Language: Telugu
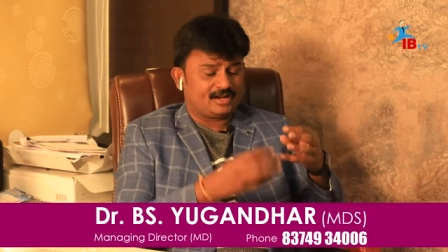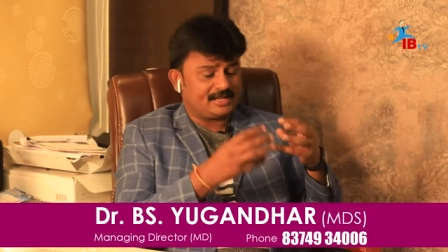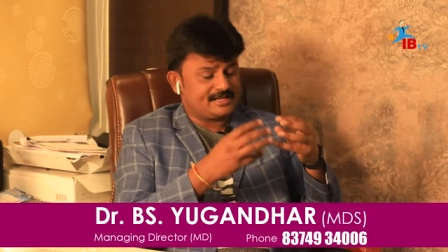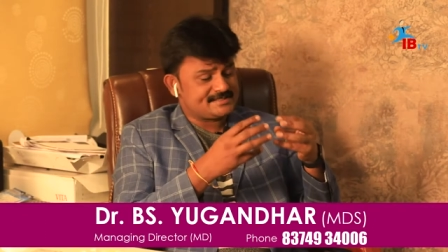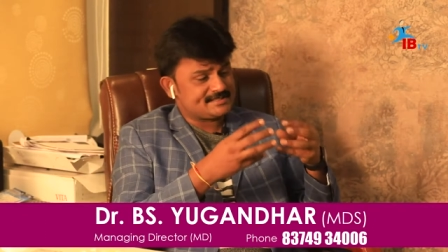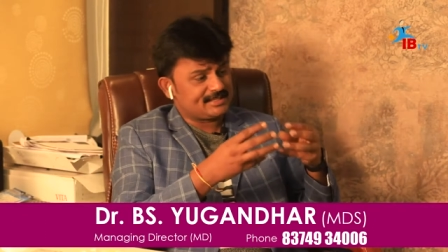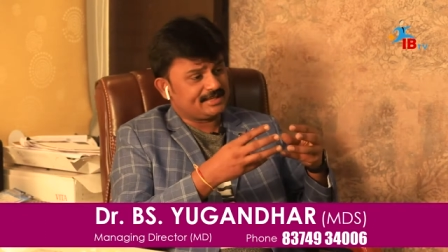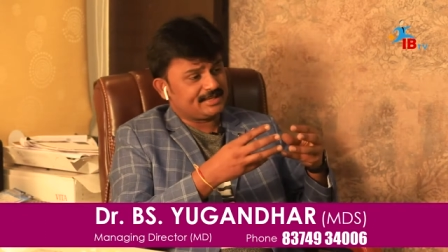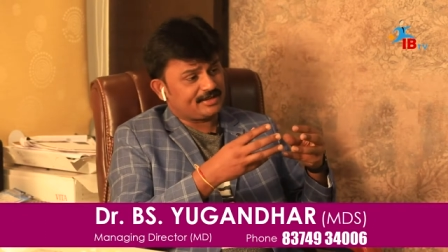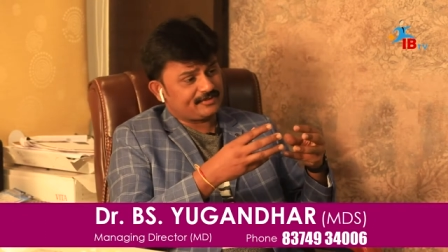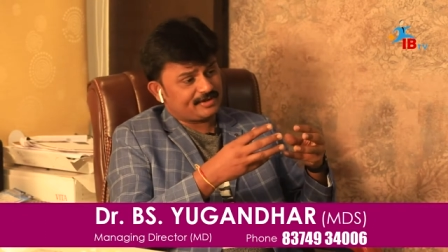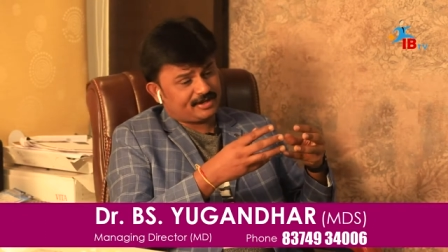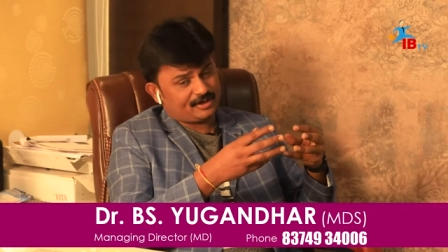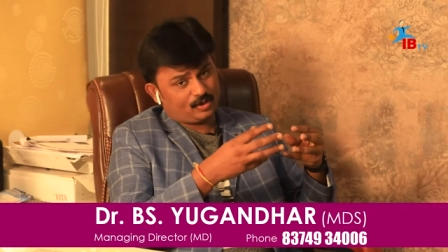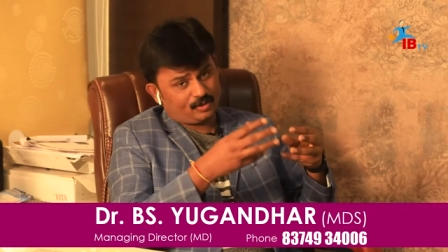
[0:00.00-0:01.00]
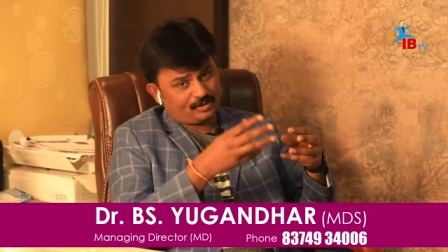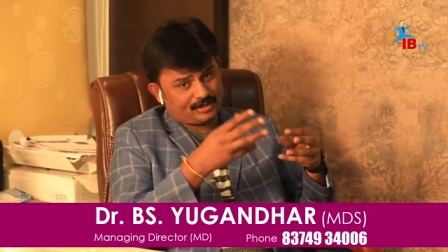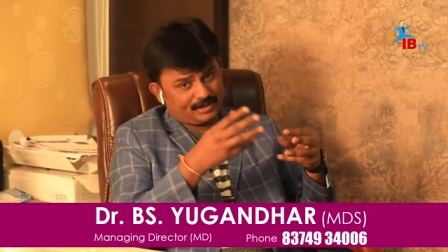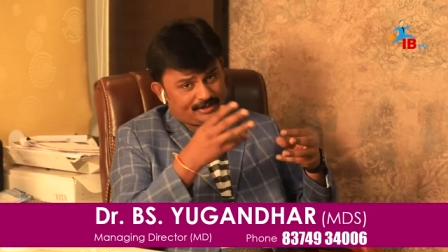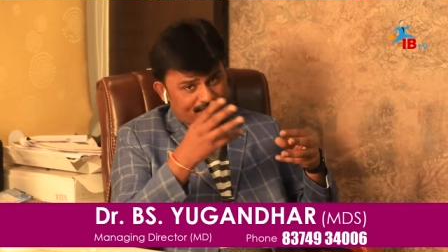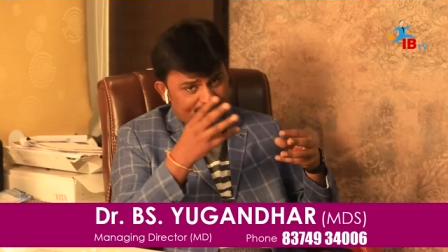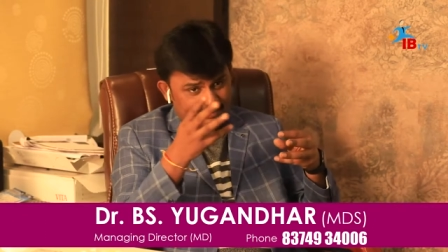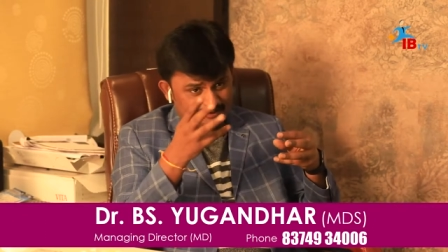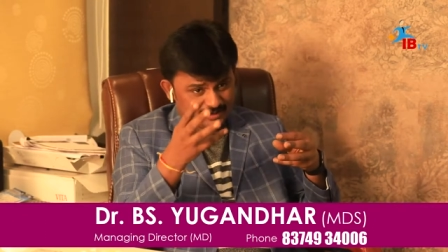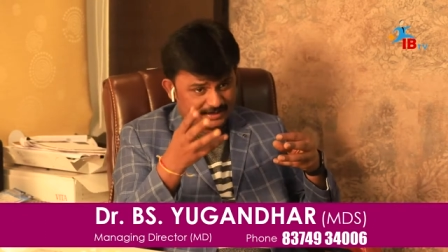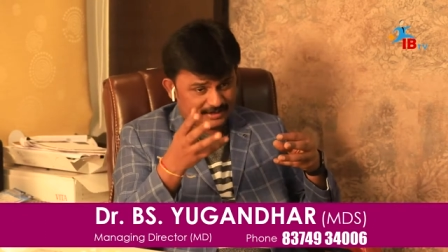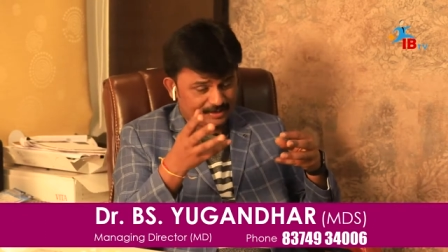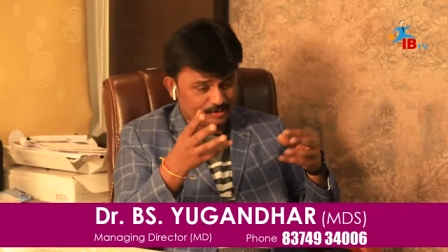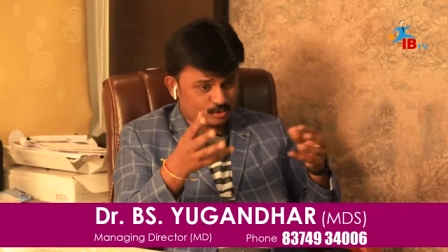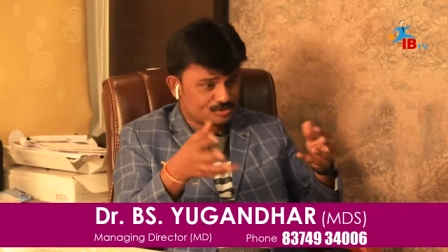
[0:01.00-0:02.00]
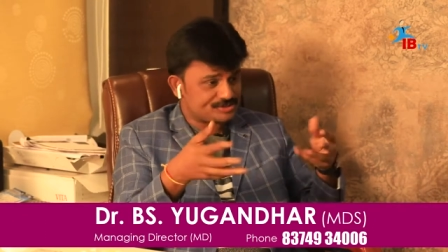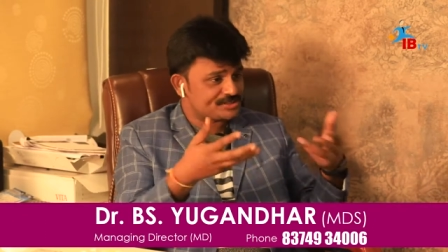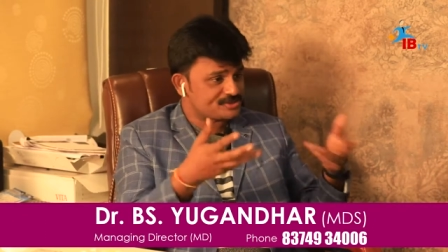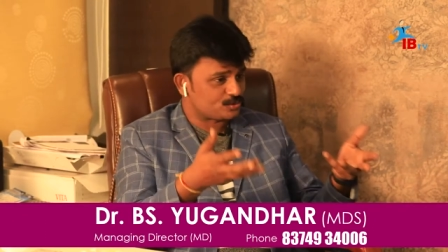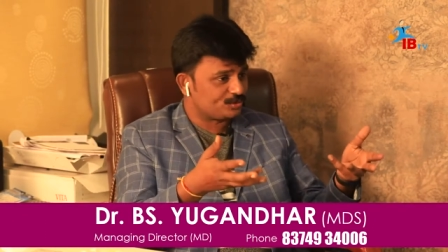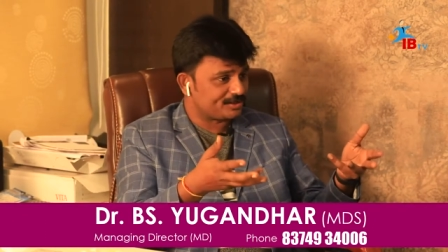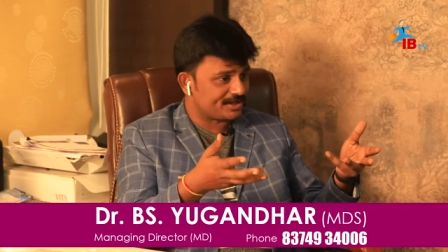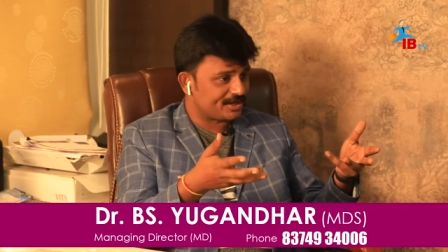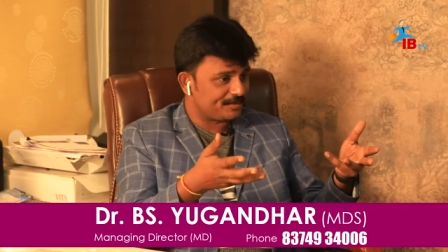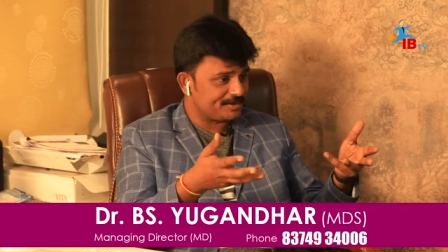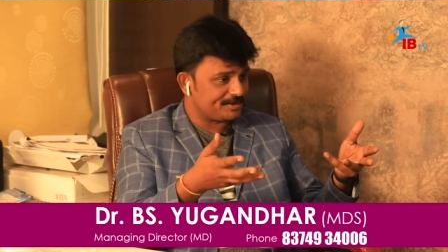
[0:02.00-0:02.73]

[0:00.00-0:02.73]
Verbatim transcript: కలిస్తే ఇంకేమైనా డాక్టర్లు ఇవేమన్నా దోచేసుకుంటారా